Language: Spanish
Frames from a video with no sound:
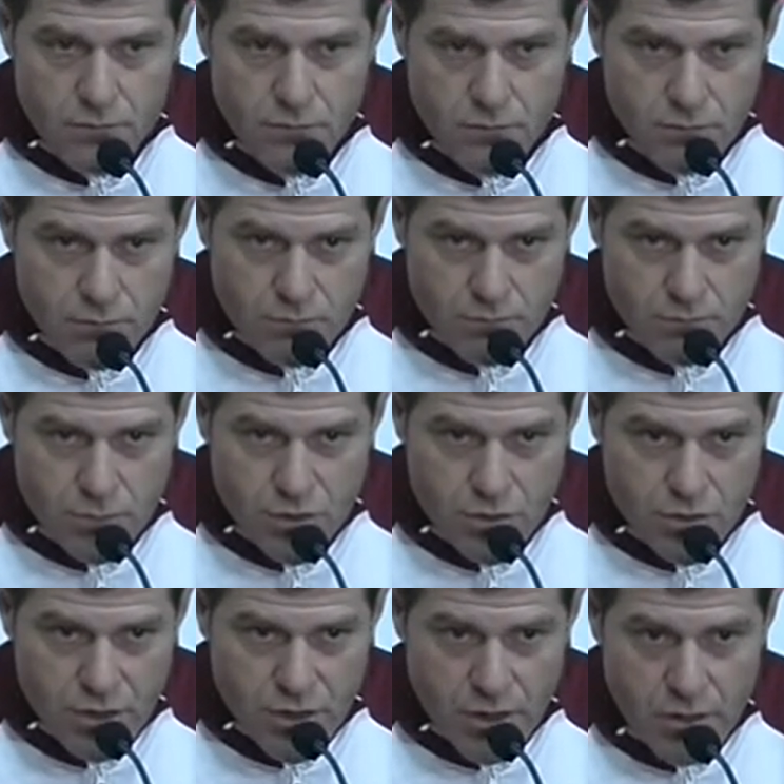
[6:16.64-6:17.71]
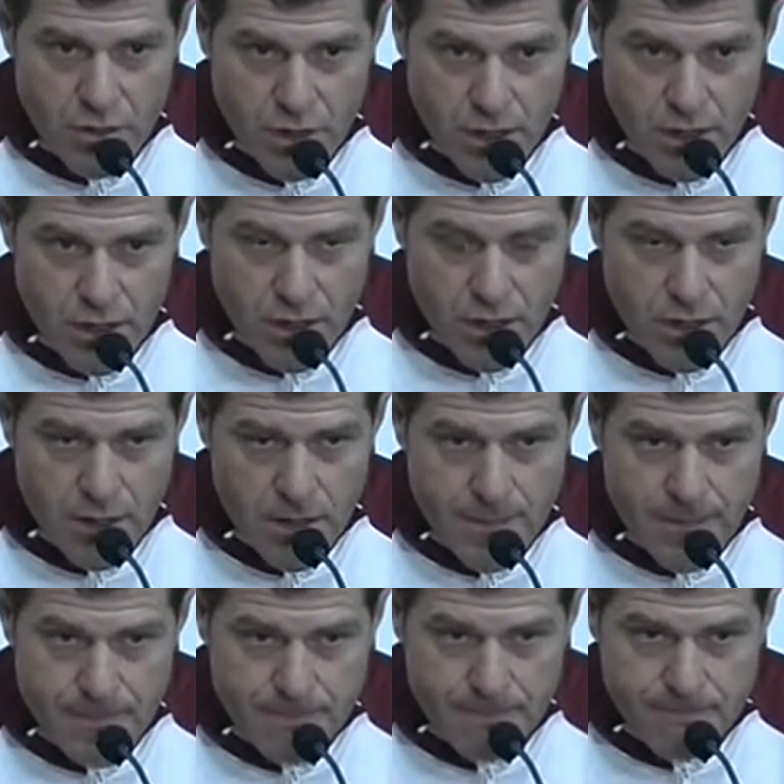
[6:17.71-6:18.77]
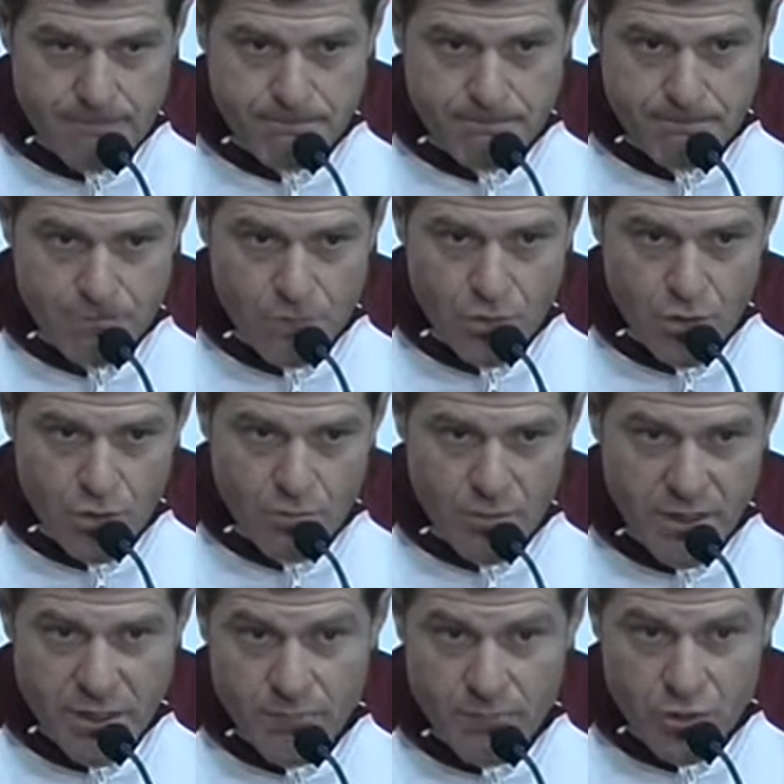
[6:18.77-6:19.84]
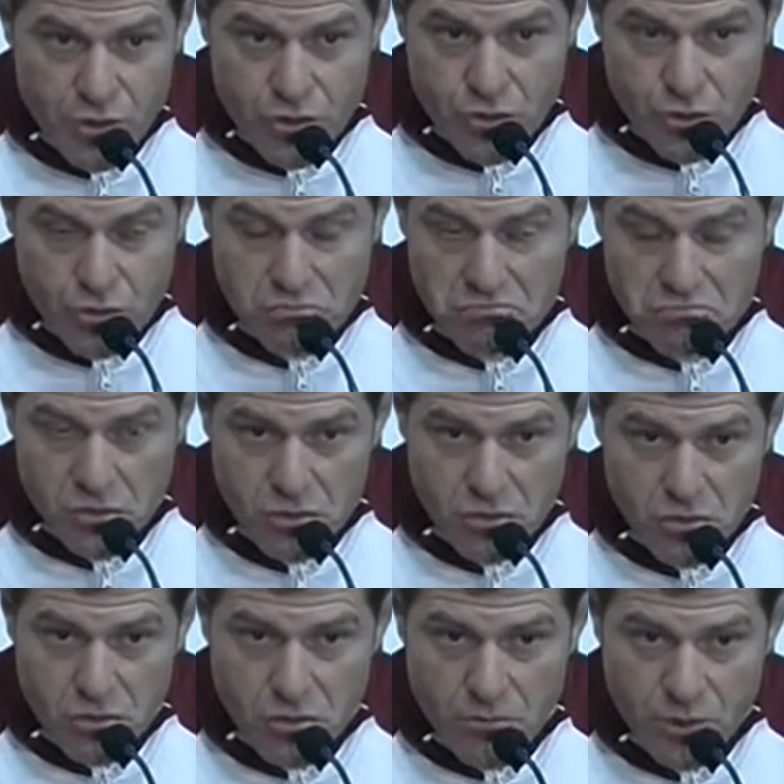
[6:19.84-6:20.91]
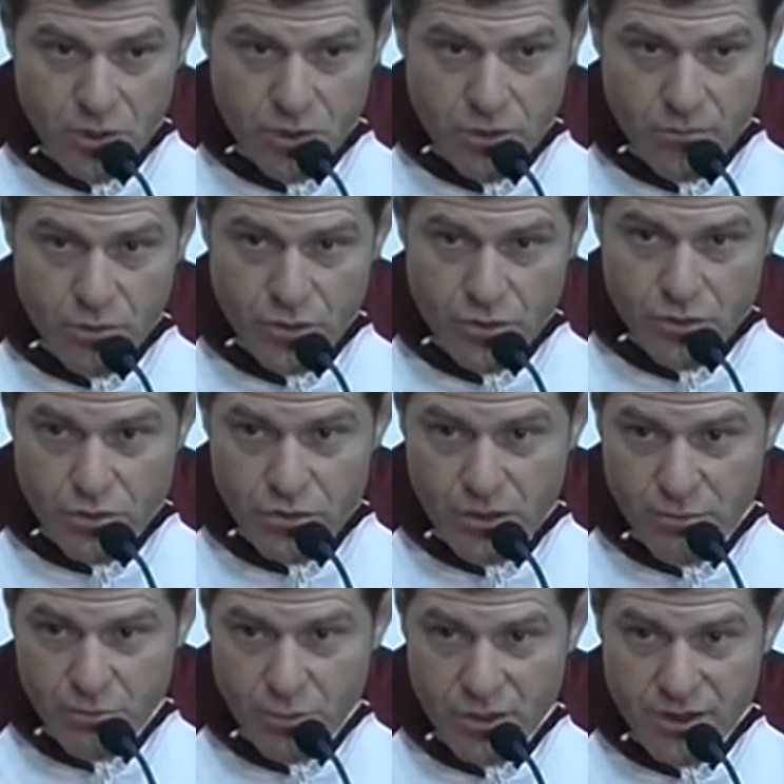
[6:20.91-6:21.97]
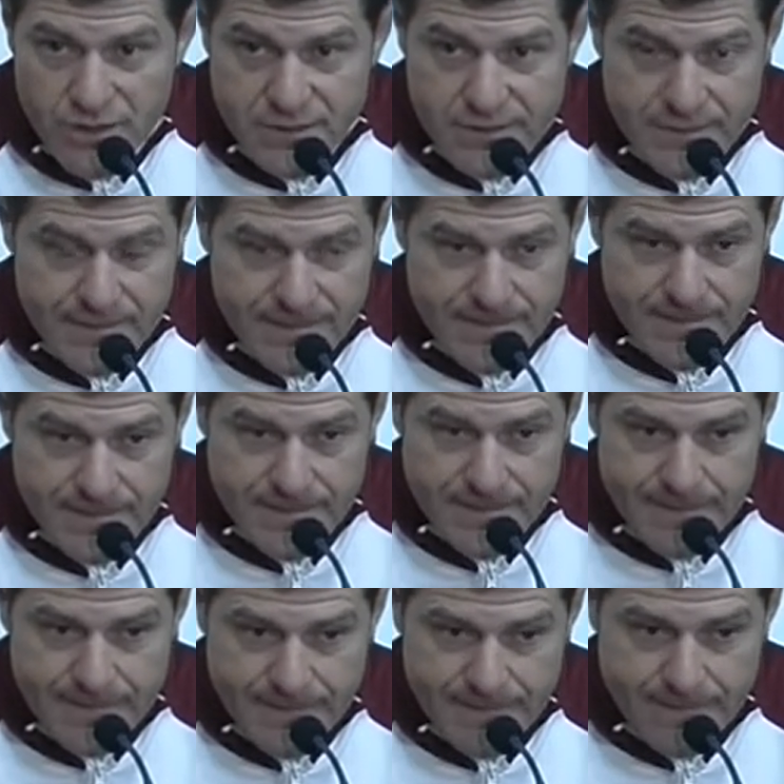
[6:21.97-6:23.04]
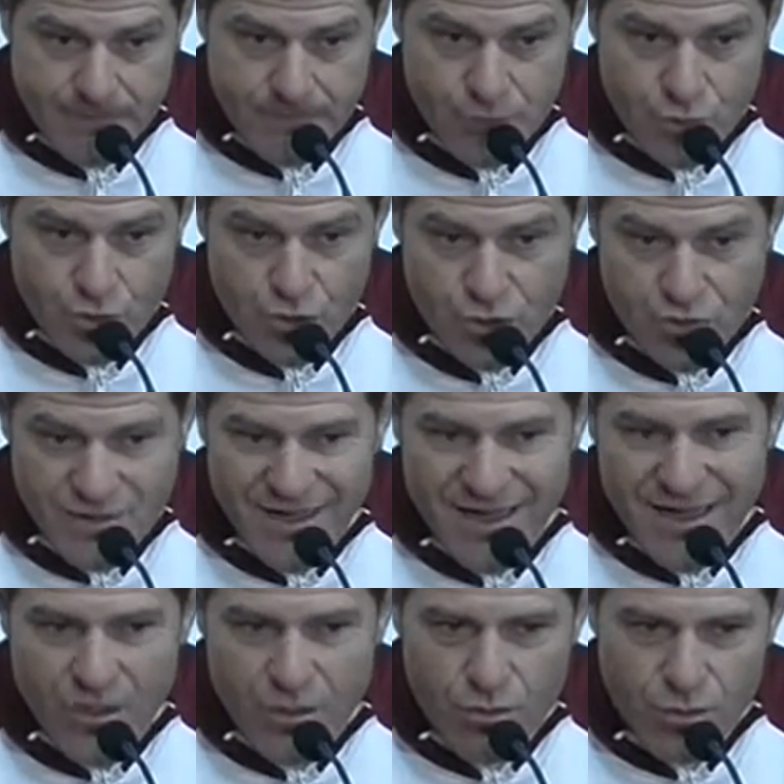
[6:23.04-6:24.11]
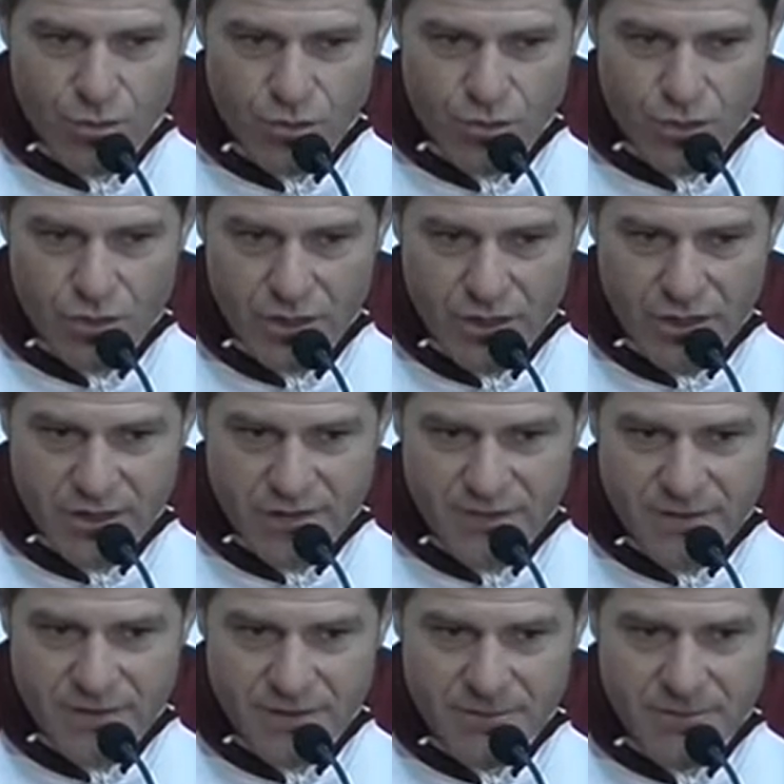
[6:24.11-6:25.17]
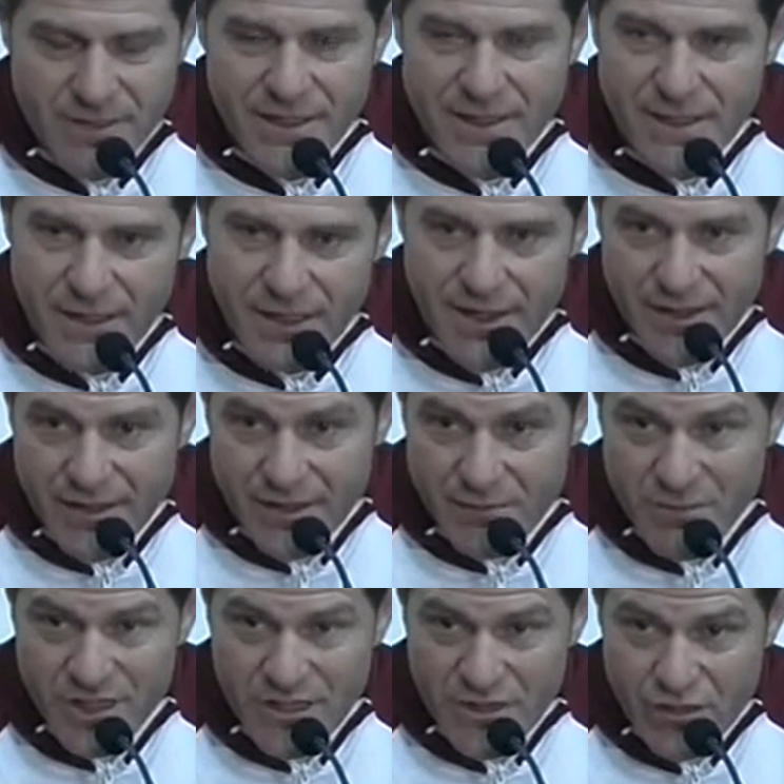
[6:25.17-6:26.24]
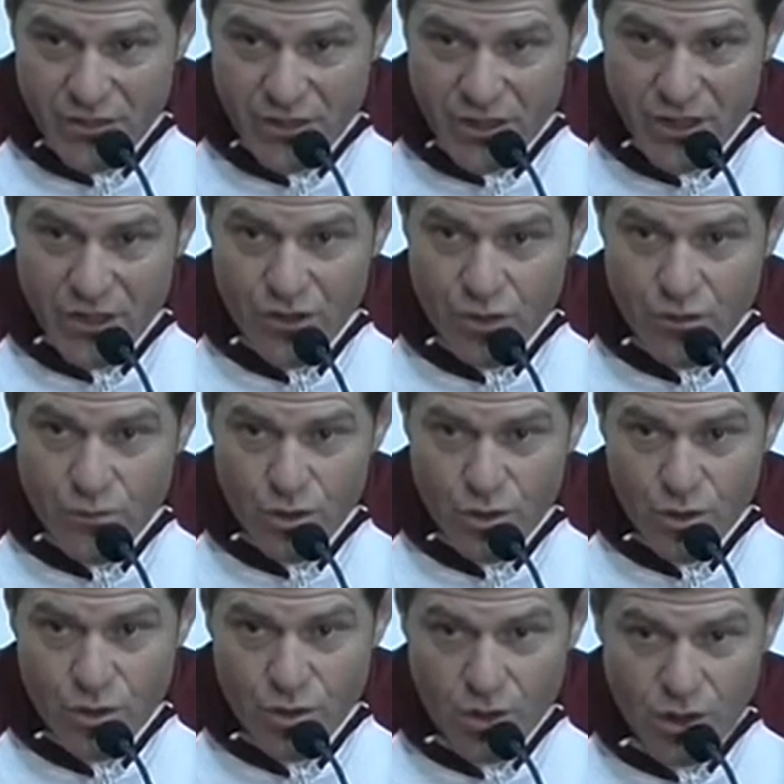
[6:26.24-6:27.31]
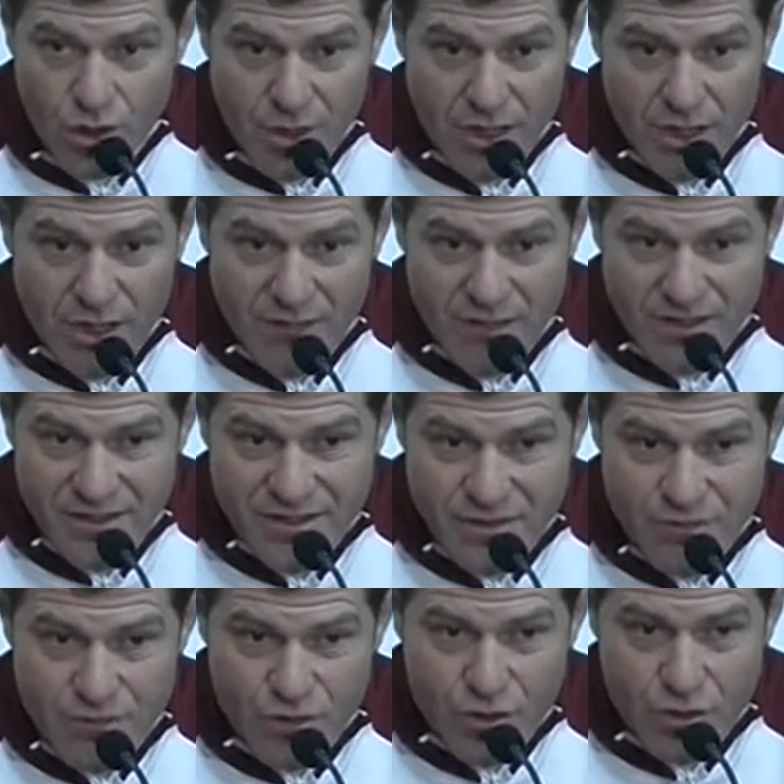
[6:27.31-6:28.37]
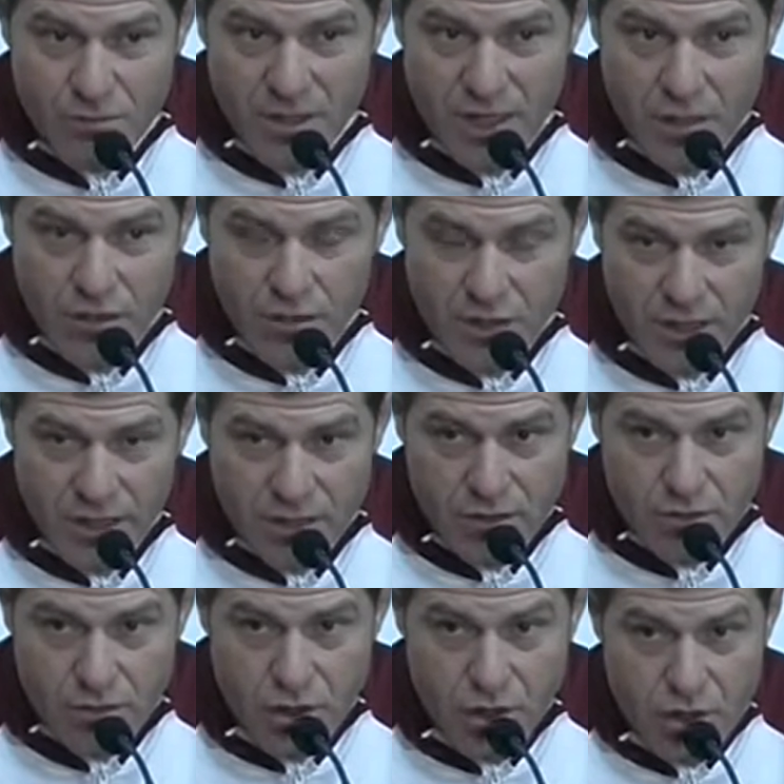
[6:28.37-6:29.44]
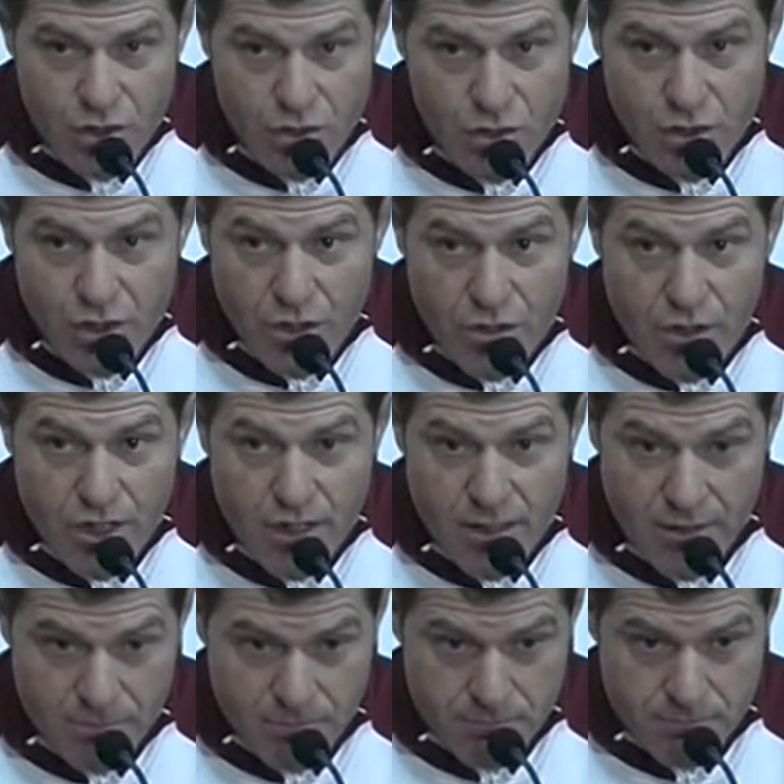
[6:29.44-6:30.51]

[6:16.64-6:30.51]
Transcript: Mm, yo creo que no me reprocho, no, no me lo reprocho. Después eh, uno saca conclusiones y ve las determinaciones que tomó a ver si fue lo más correcto. Yo creo que